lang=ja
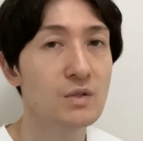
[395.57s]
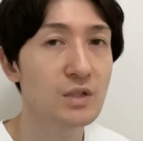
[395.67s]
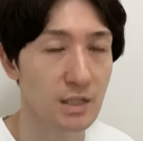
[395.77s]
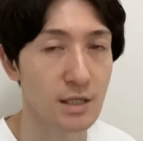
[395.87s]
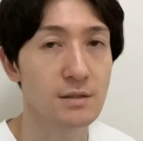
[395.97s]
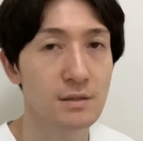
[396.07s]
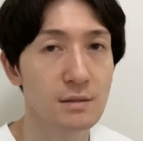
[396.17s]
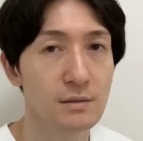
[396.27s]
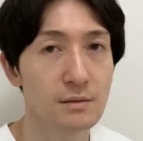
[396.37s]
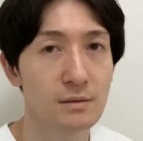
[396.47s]
きで
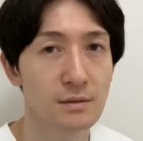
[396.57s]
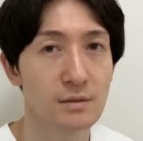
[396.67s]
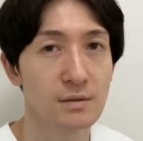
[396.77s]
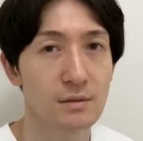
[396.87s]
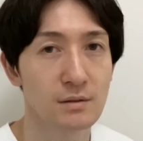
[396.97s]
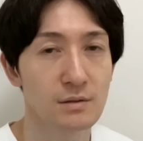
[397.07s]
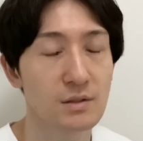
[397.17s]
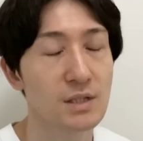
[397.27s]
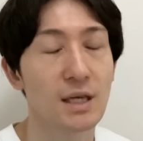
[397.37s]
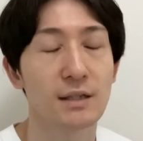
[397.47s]
す
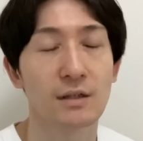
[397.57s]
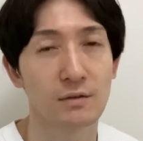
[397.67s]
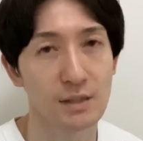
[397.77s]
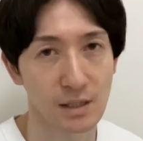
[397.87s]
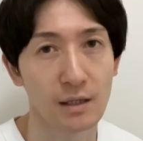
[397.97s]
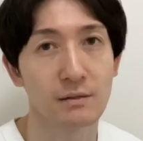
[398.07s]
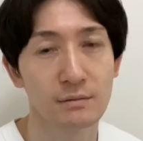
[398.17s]
付き合ってください